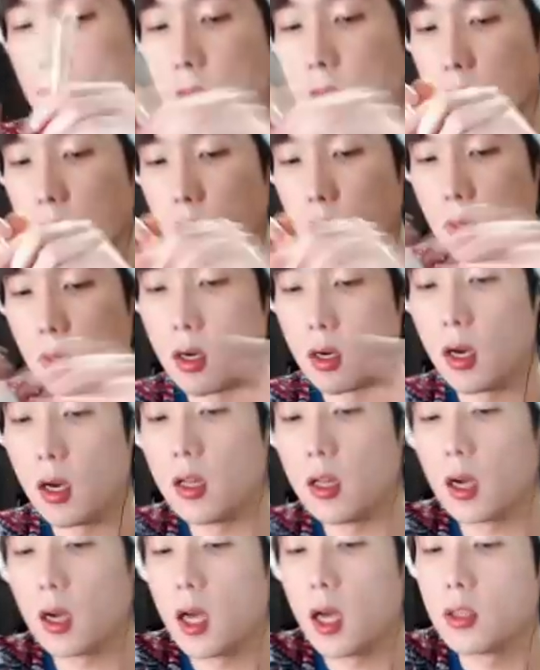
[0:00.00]
젓가락 하나
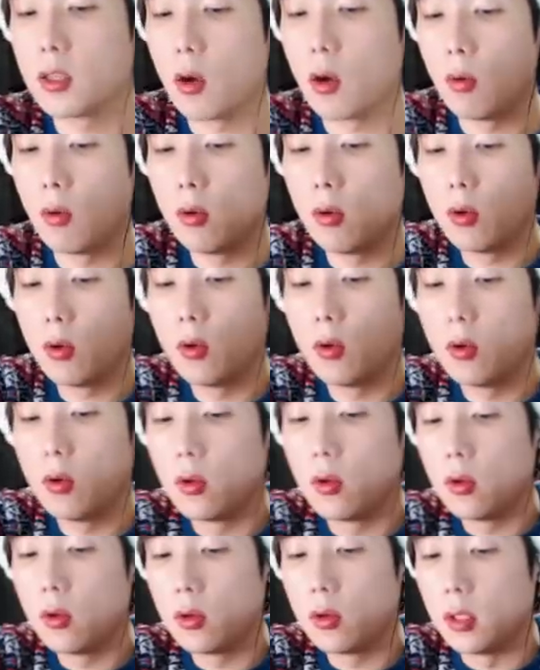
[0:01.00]
까서.
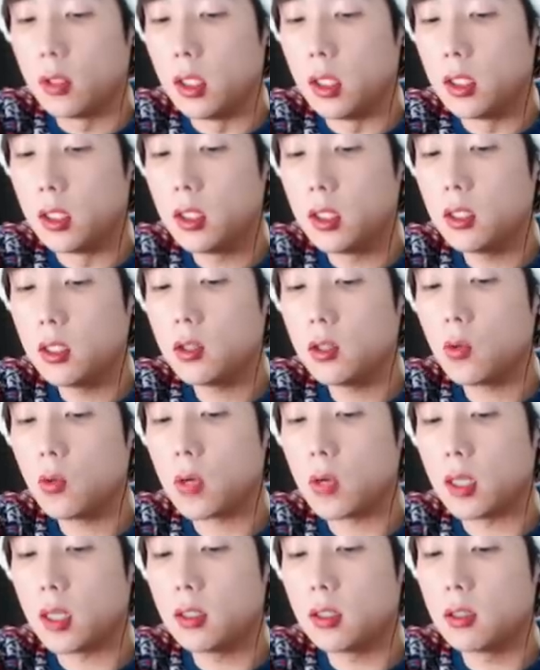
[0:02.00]
이 치즈
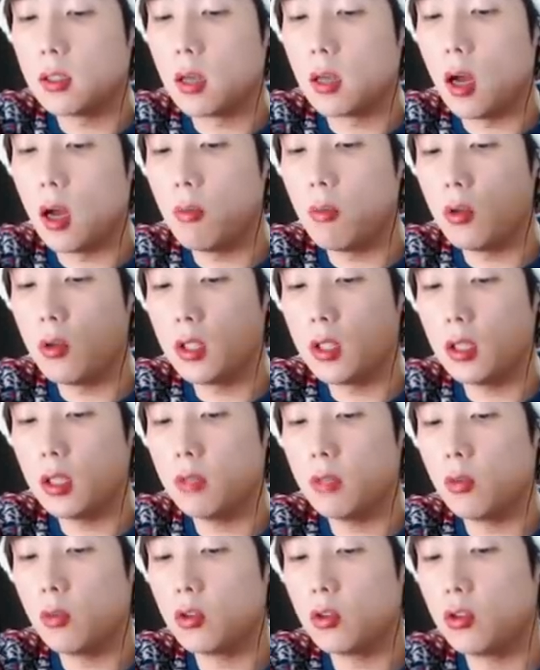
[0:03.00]
돈가스가 뭐 이제는
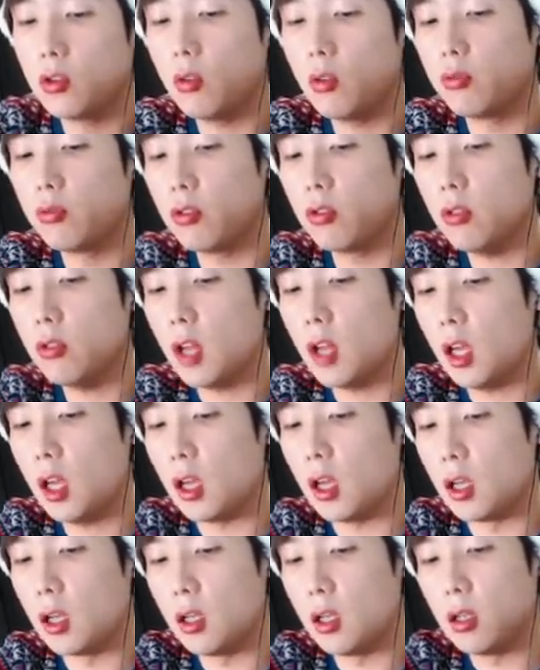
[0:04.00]
뭐 늘어붙었네.
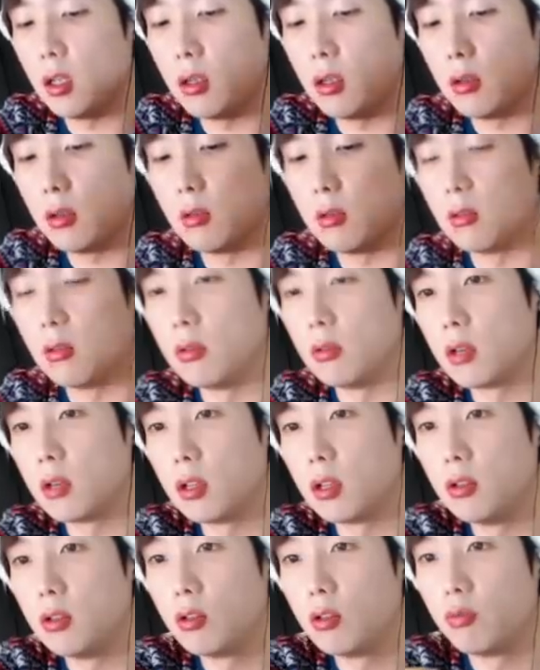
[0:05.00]
이렇게
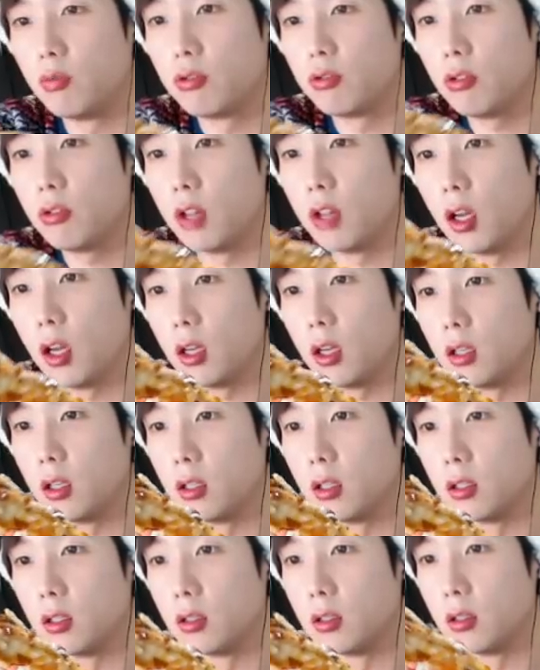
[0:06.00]
늘어붙었네.
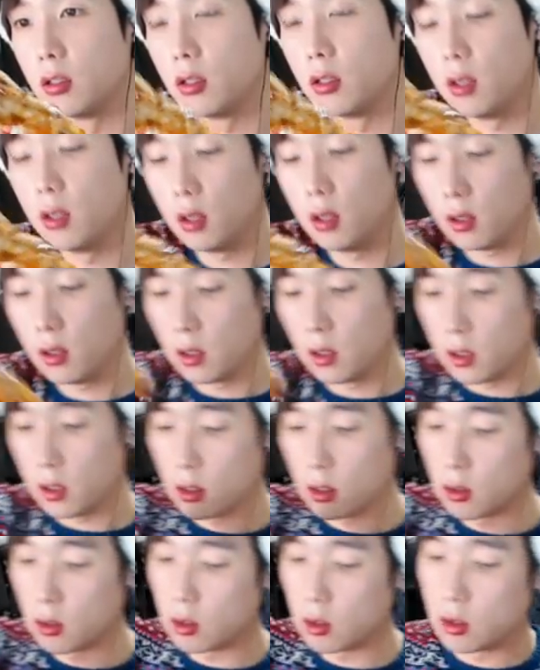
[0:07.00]

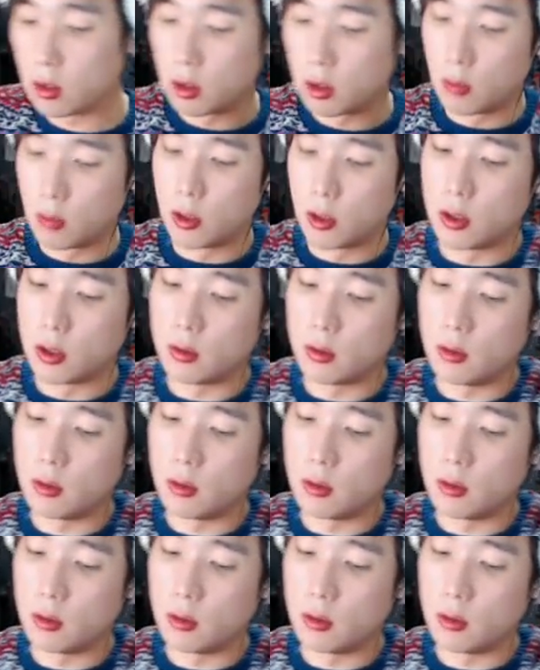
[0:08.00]
이거를 그러면은